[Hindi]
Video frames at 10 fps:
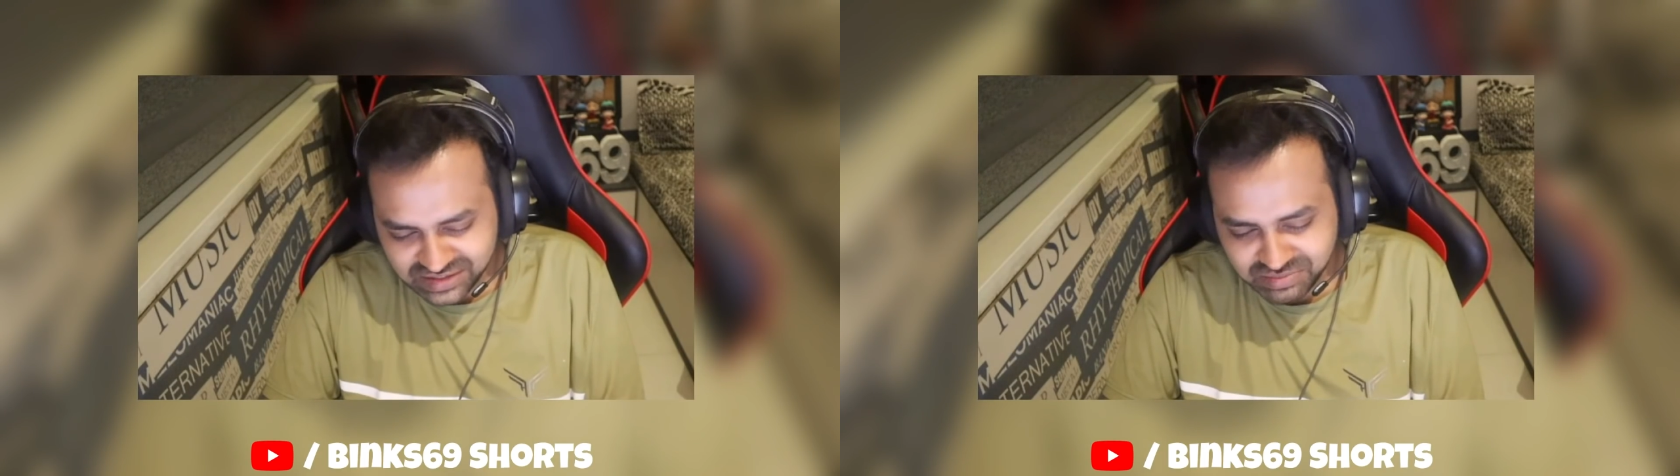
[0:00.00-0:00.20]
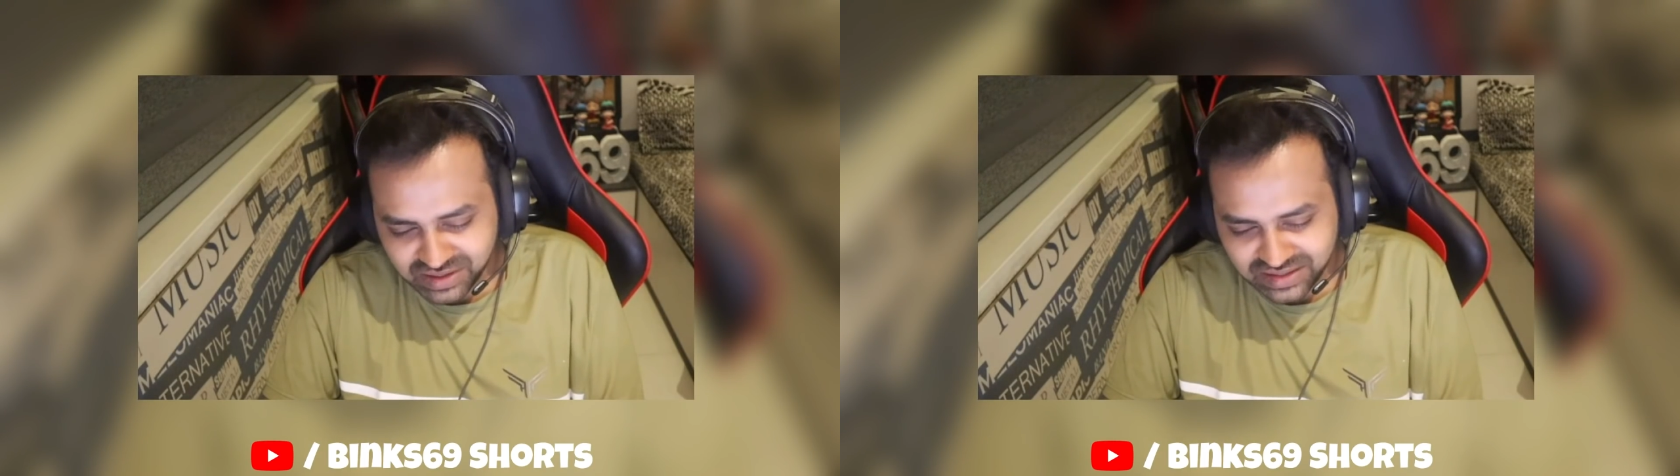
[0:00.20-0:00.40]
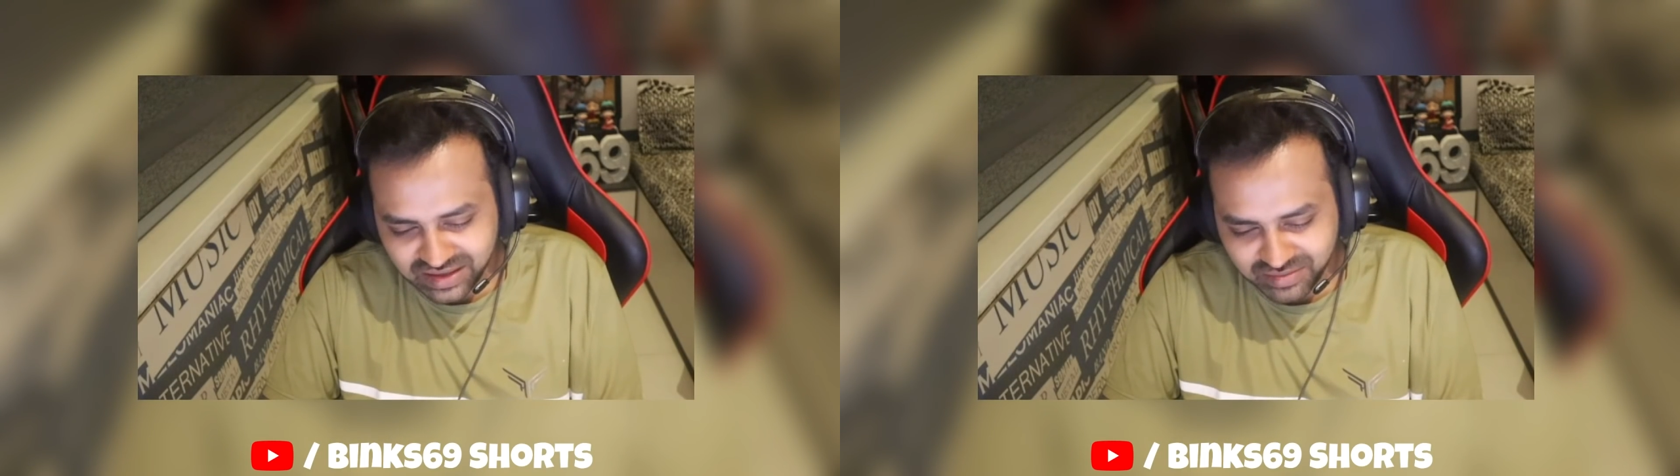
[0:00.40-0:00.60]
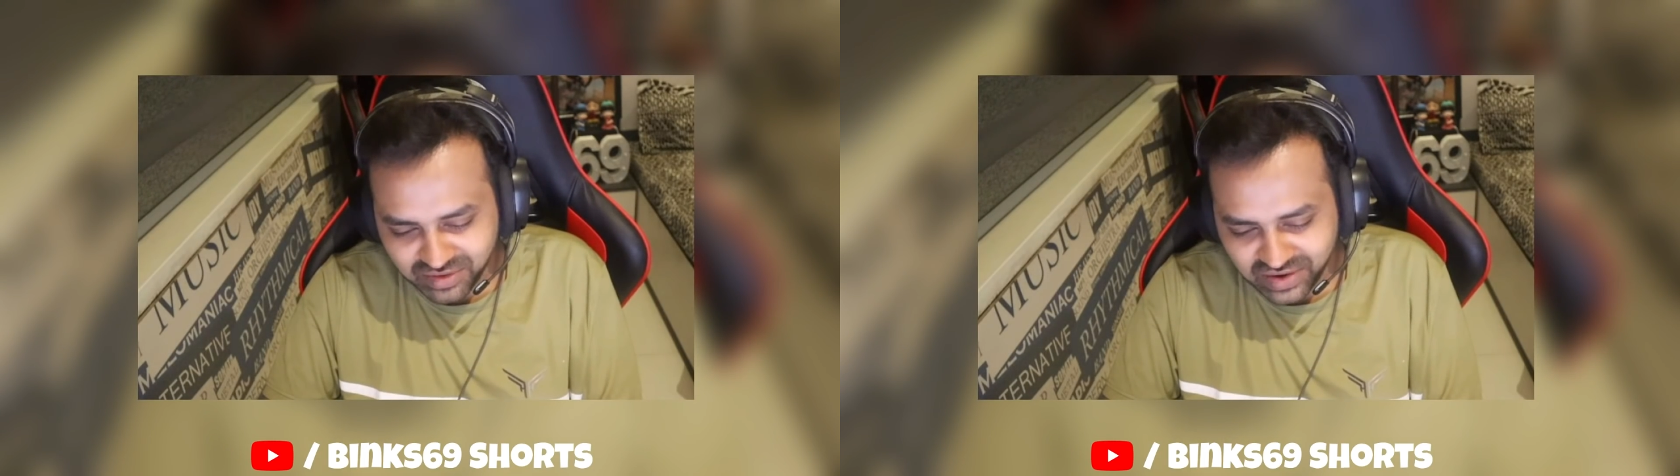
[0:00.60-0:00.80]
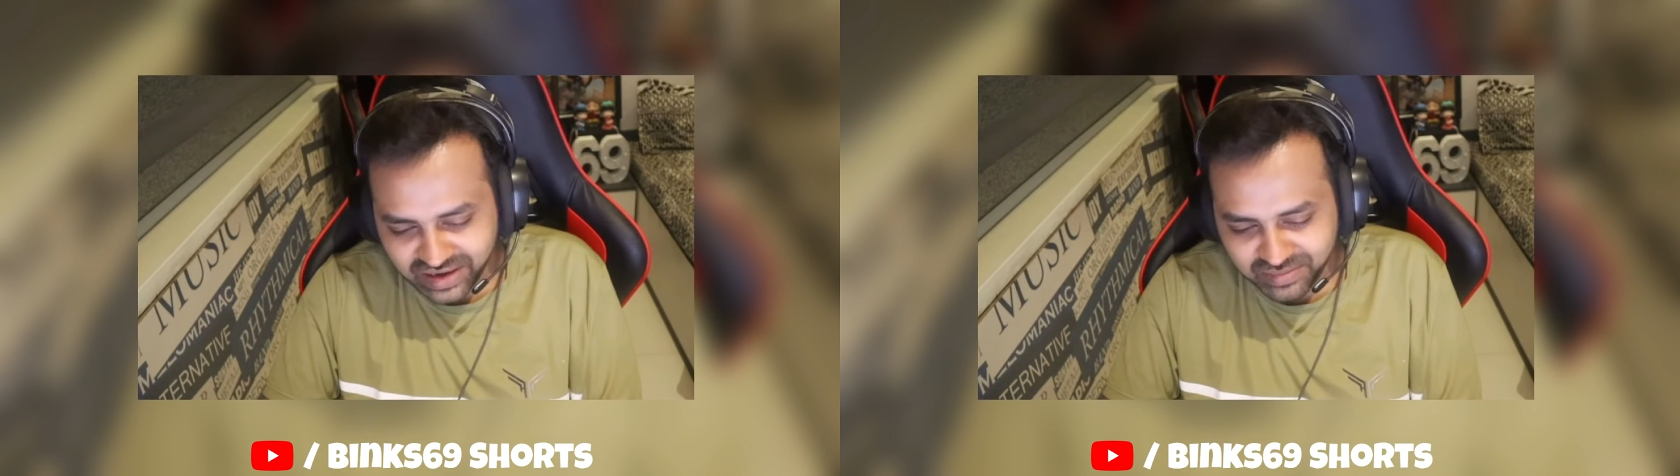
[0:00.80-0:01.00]
बार दिया मेरे को
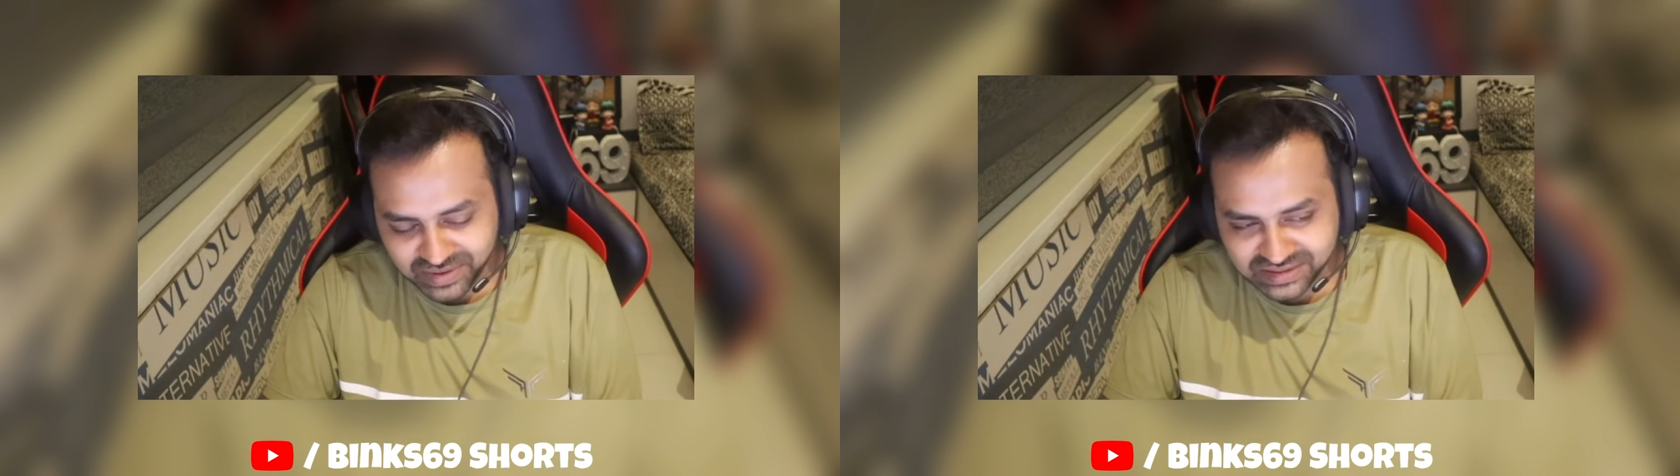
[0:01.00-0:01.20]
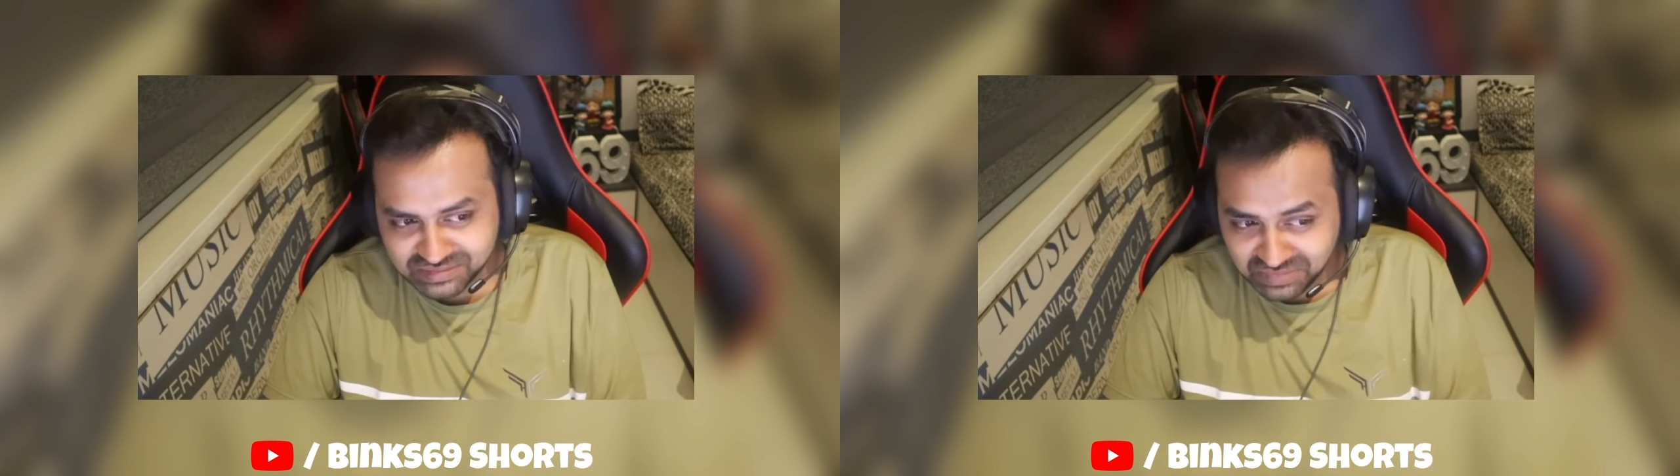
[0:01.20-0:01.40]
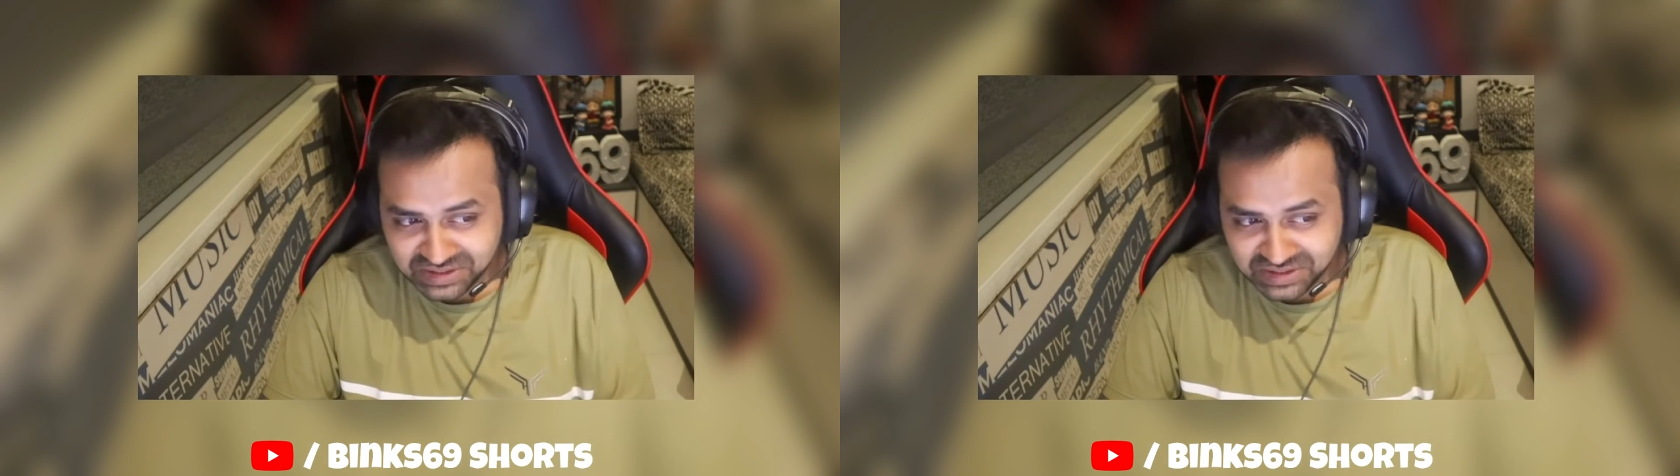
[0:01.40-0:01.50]
आईडी पास बट